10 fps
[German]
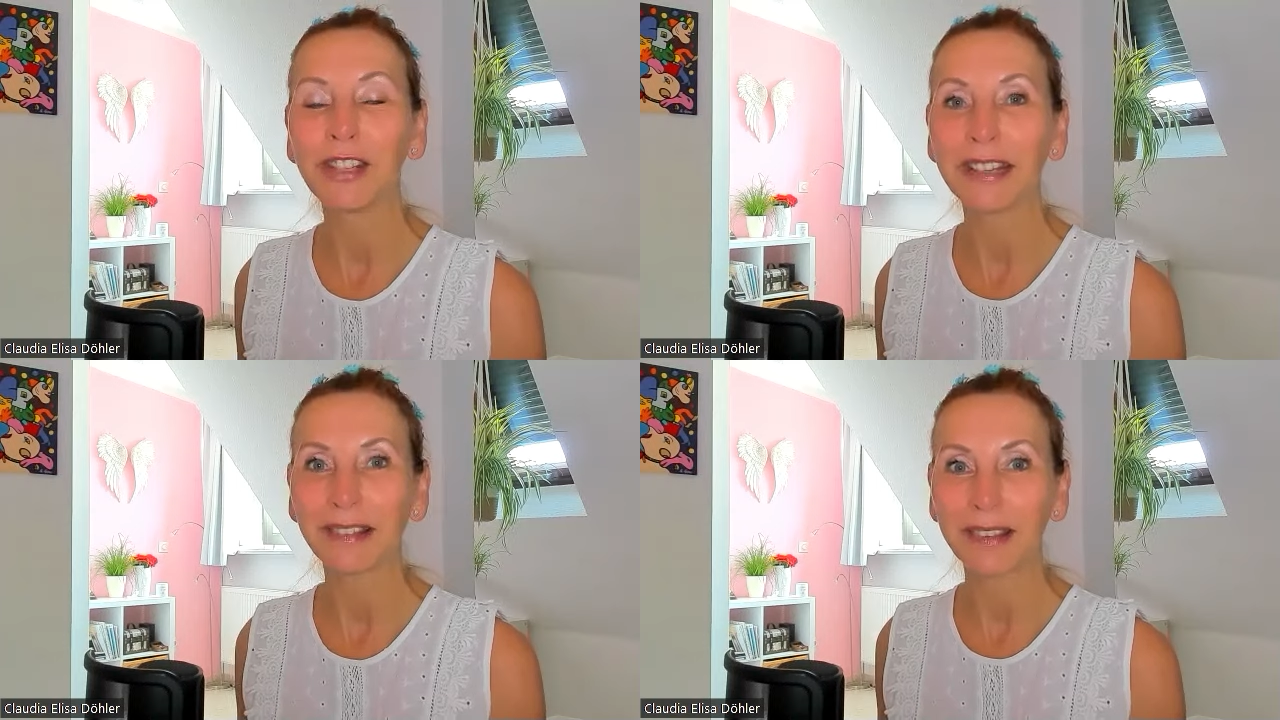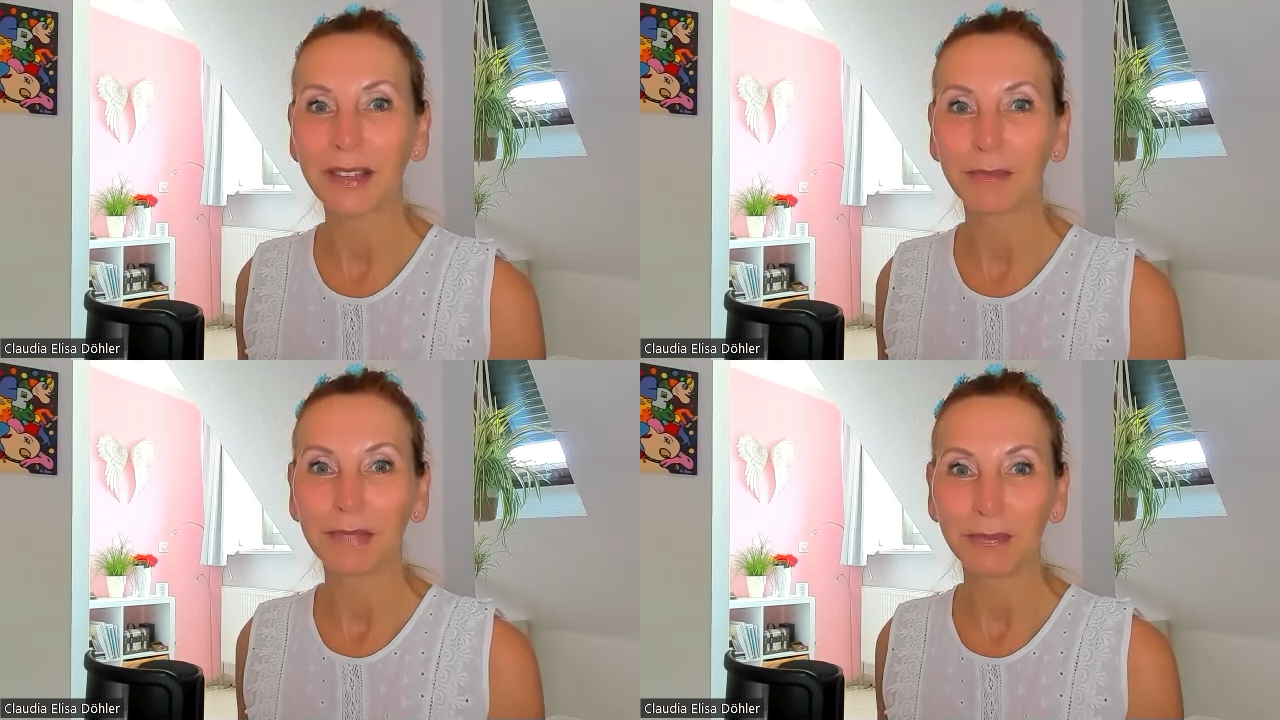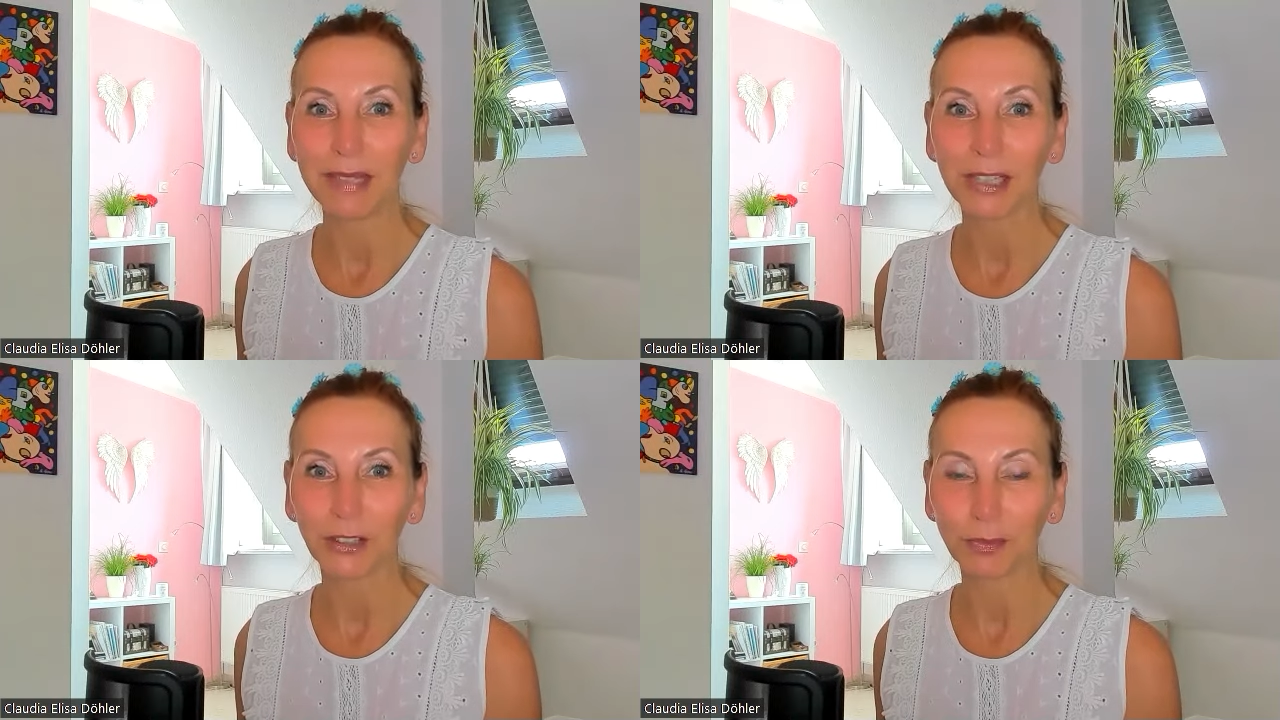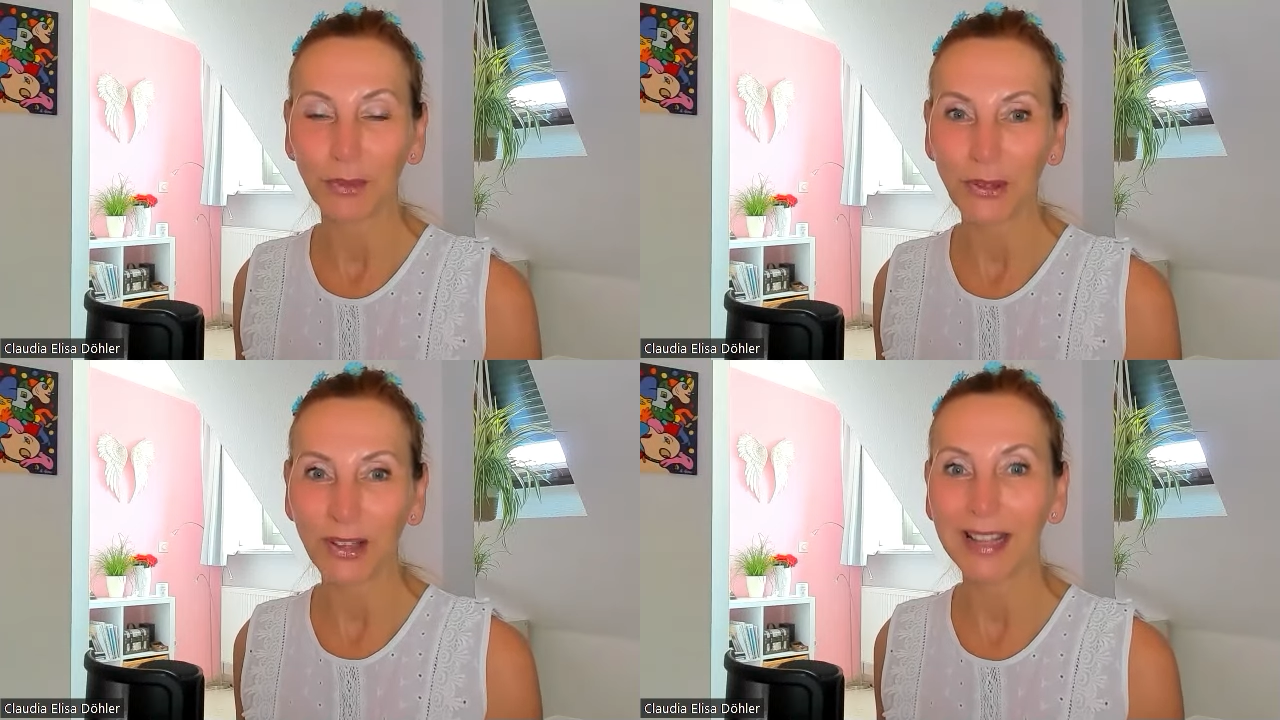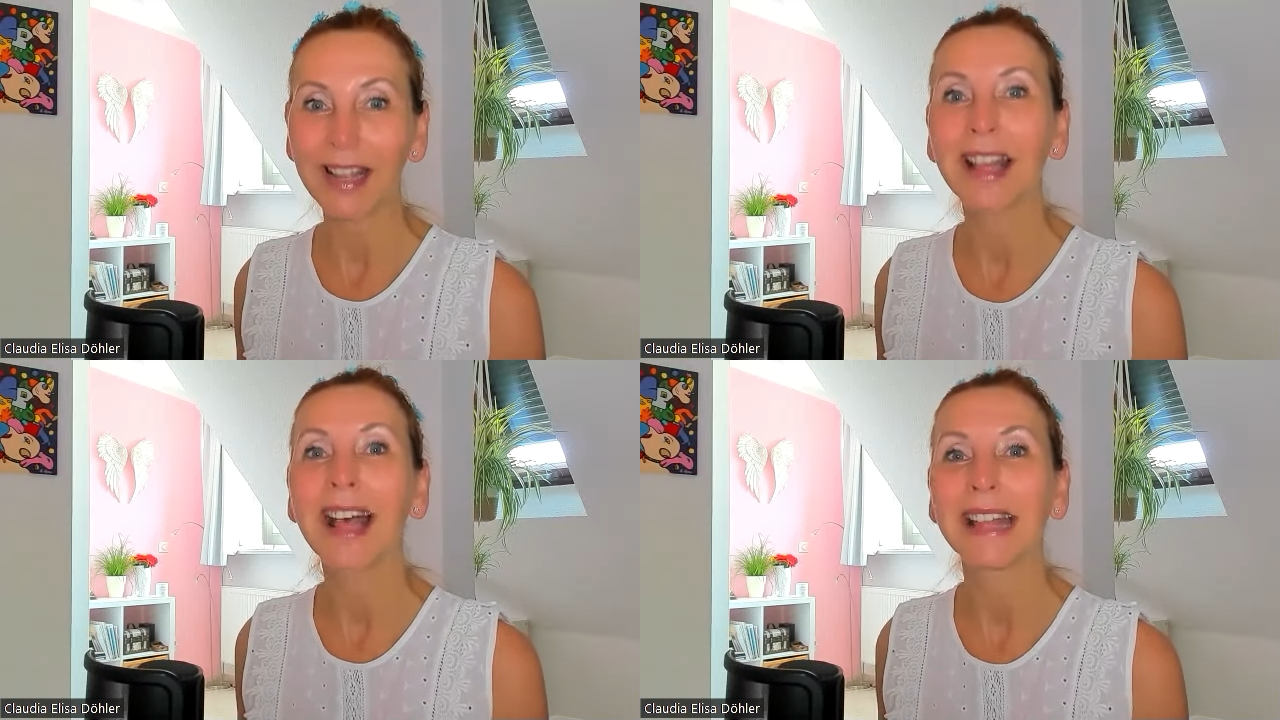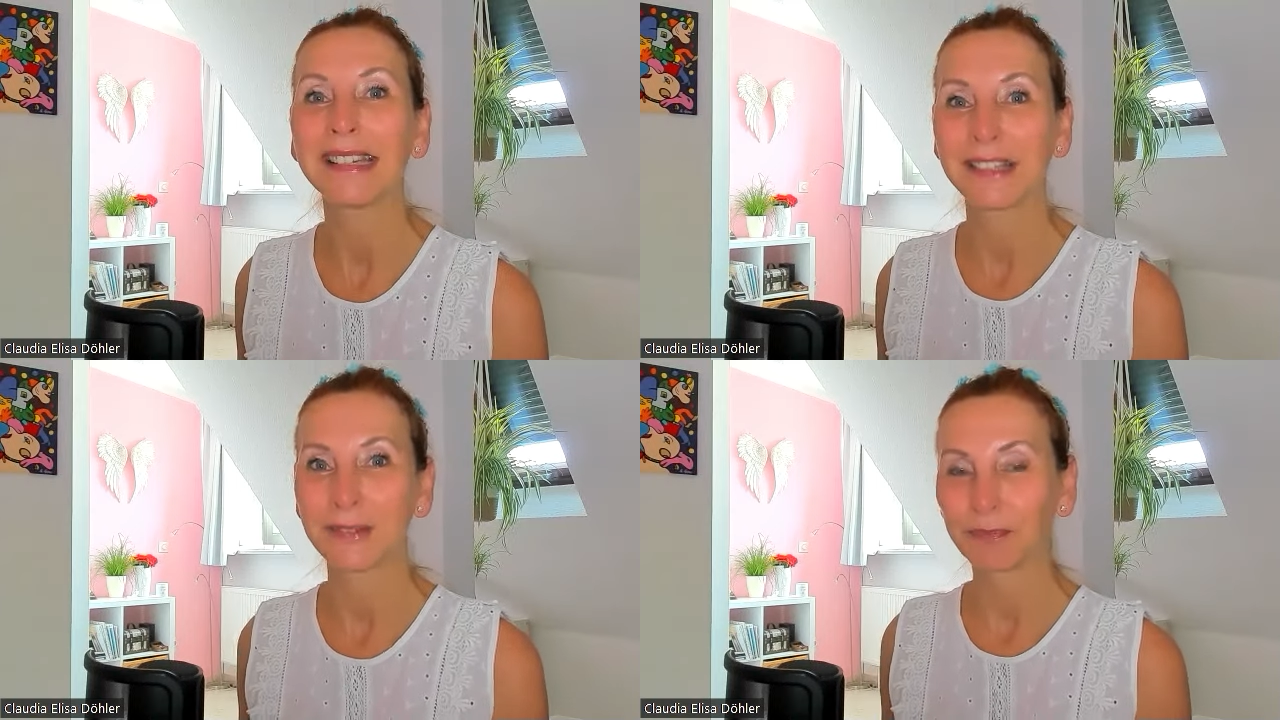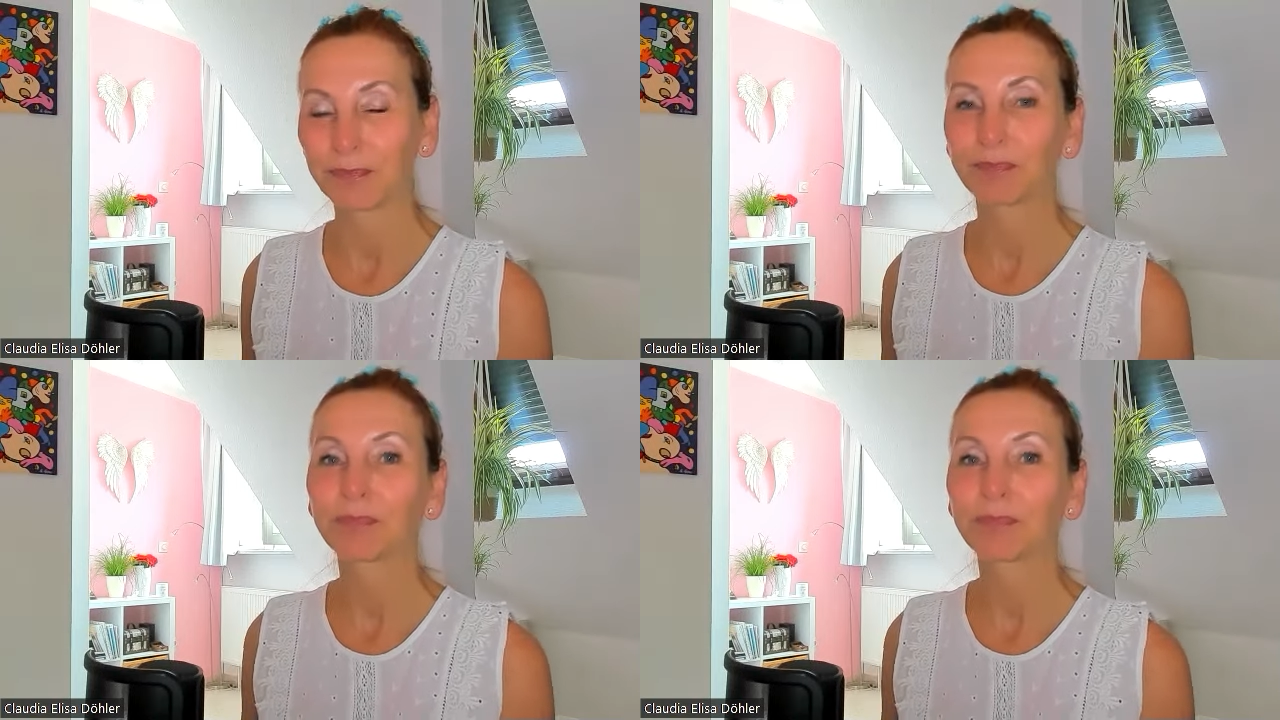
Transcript: und wie es mit mir gesprochen hat.